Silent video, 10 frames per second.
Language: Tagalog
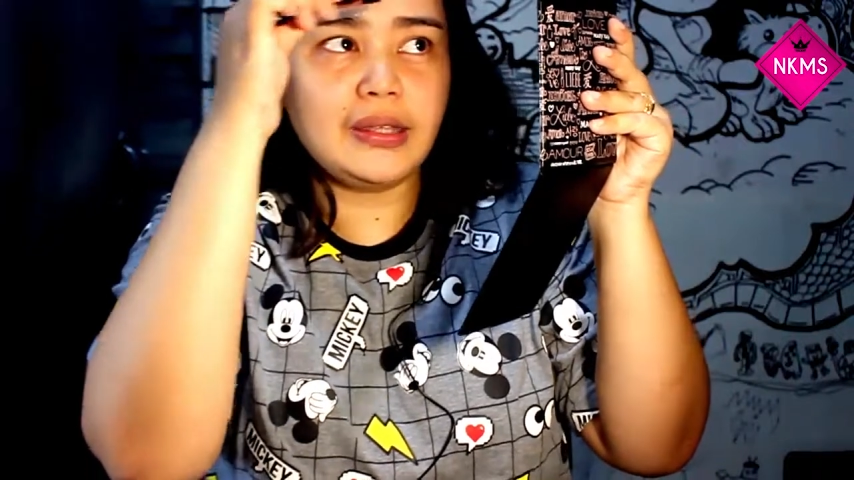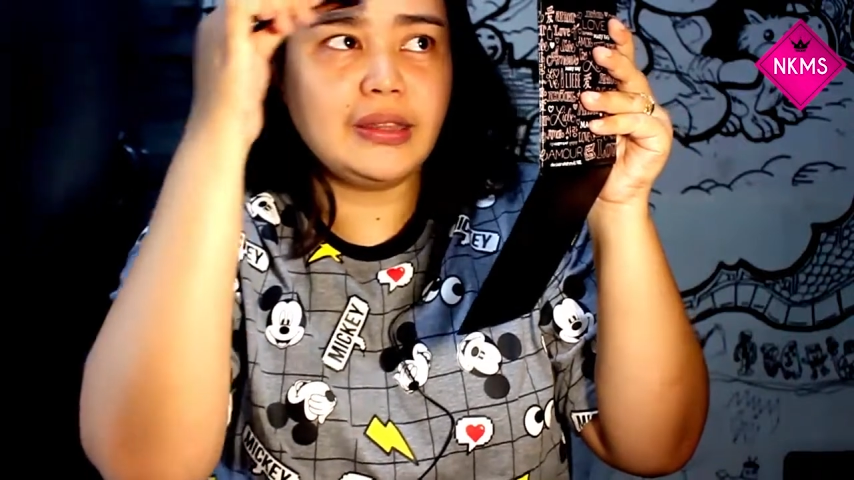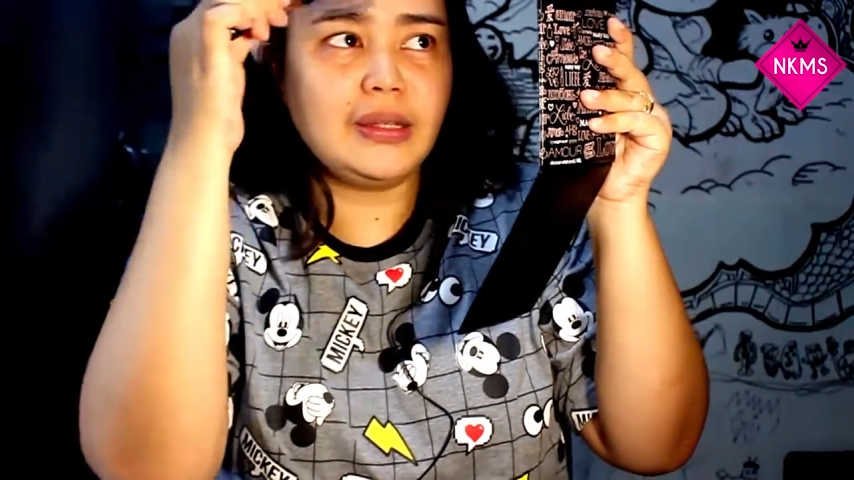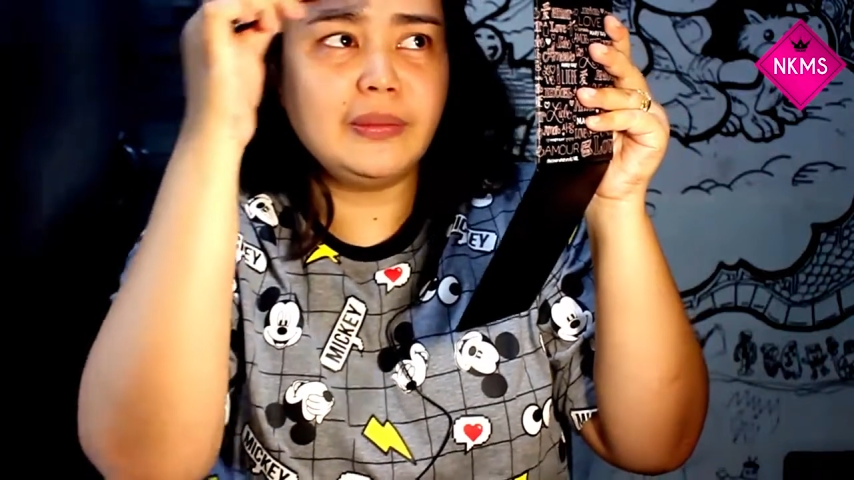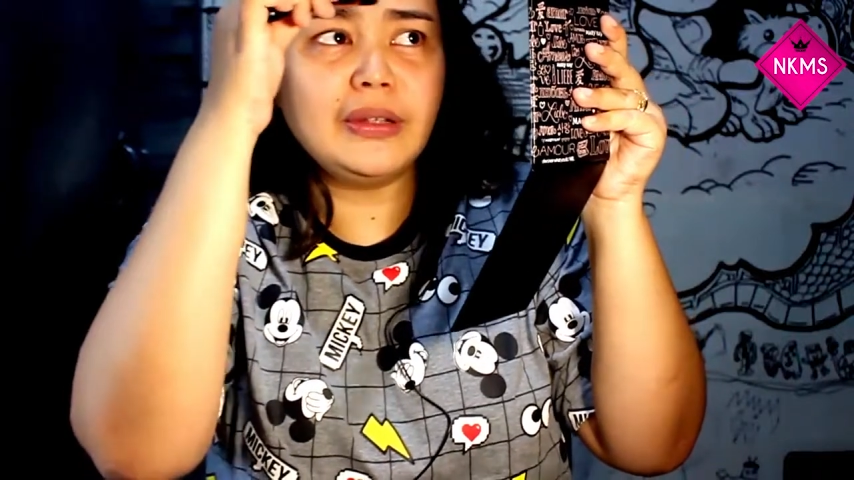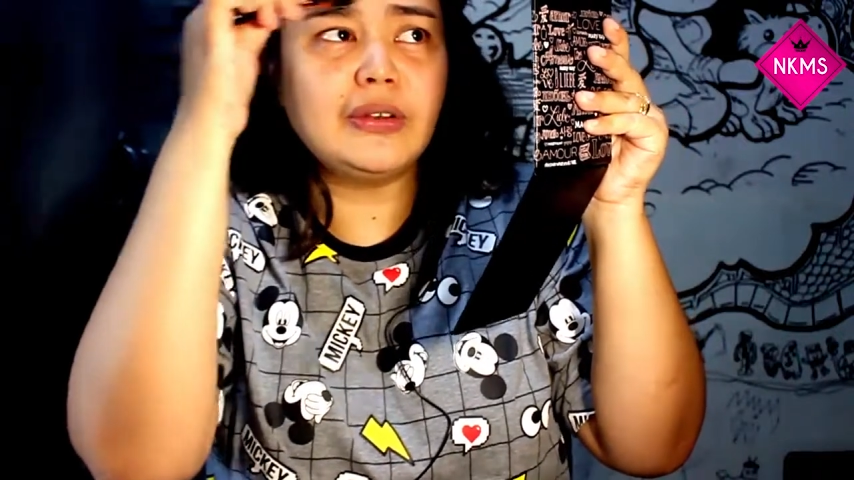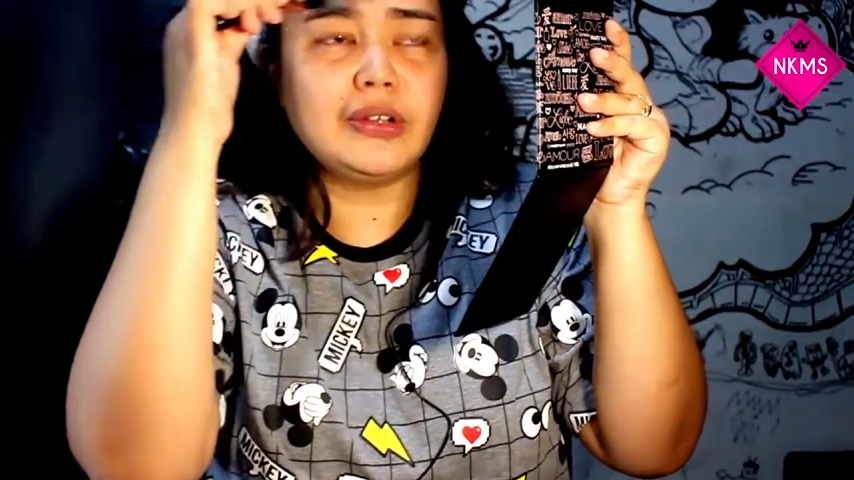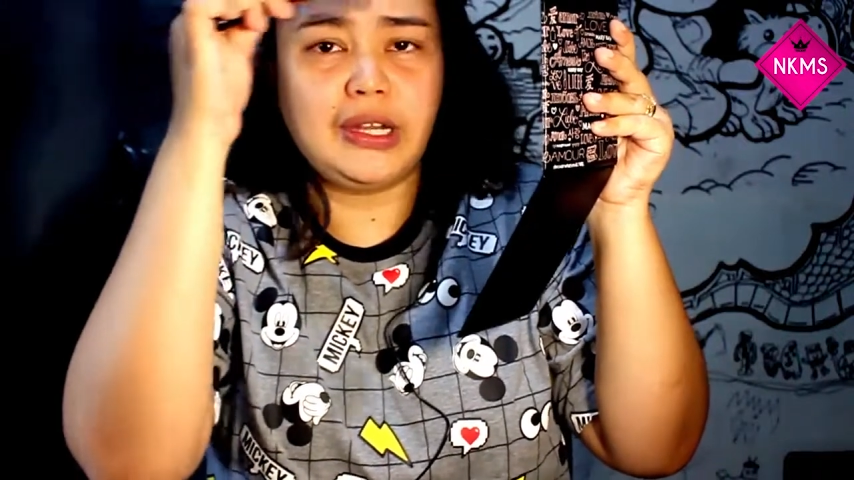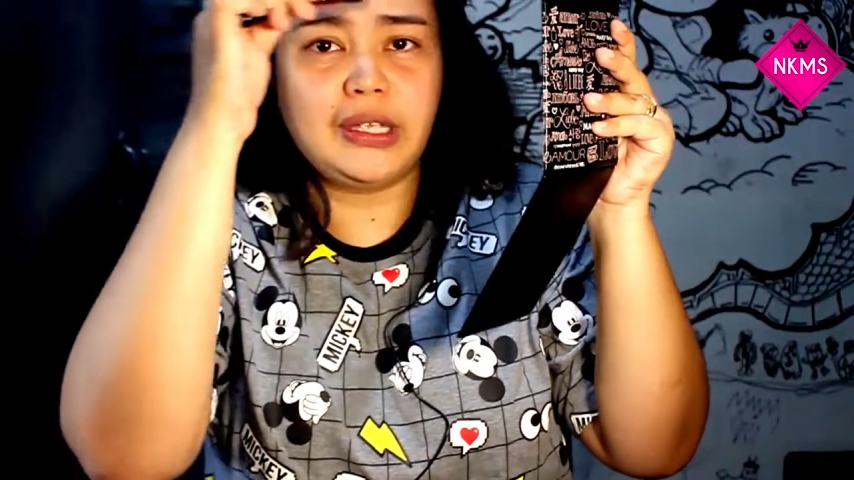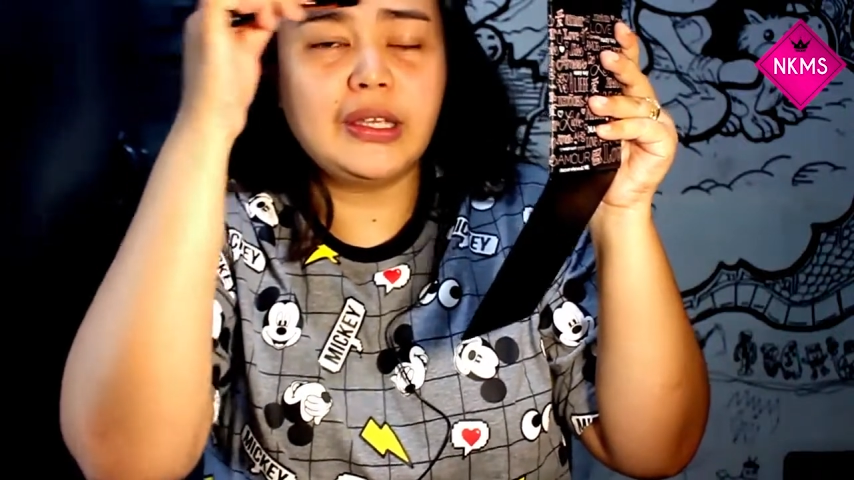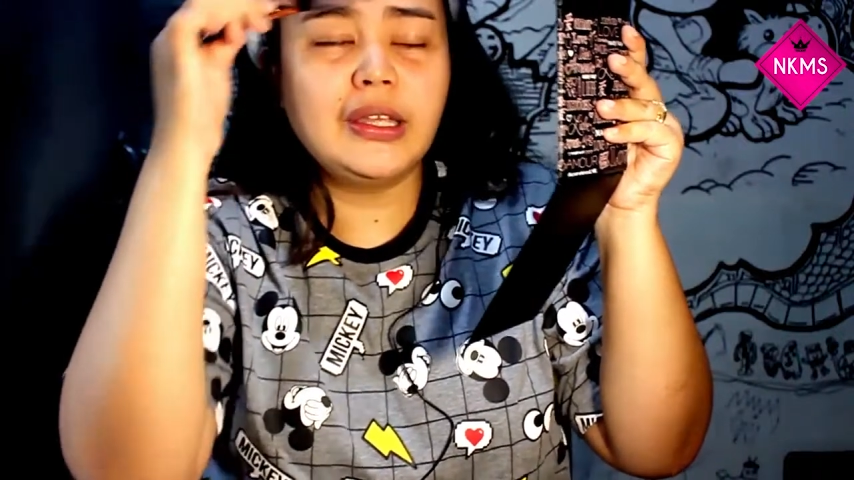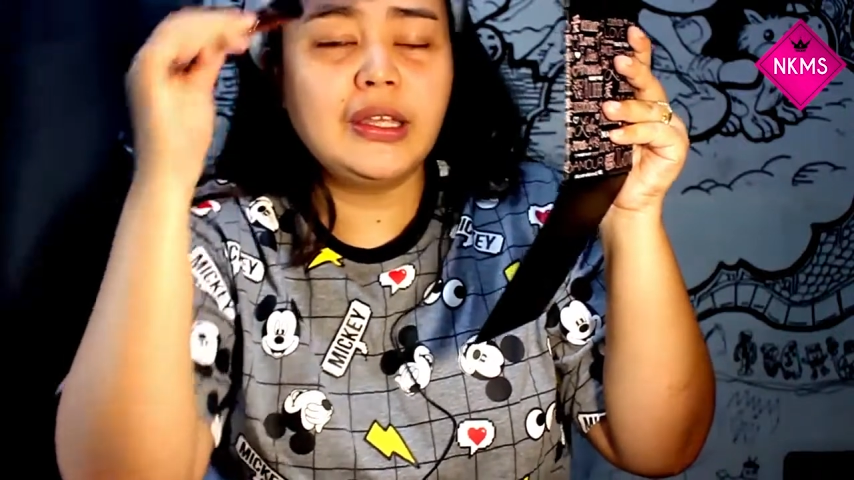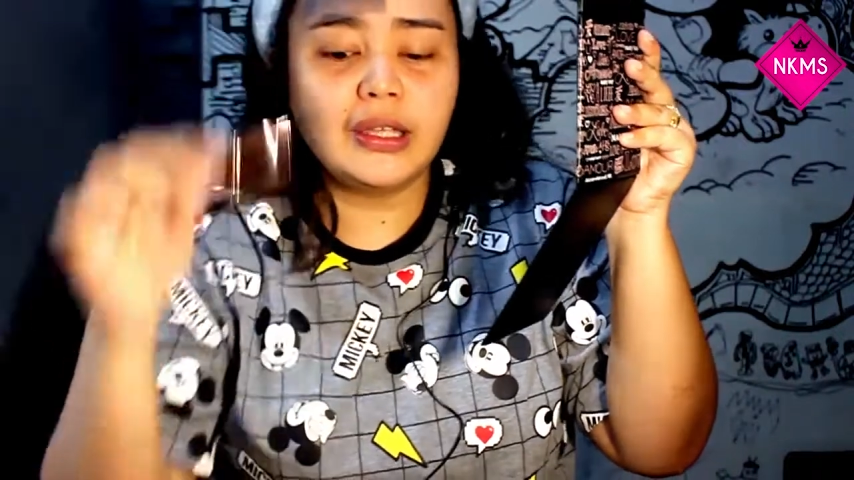hindi man correct.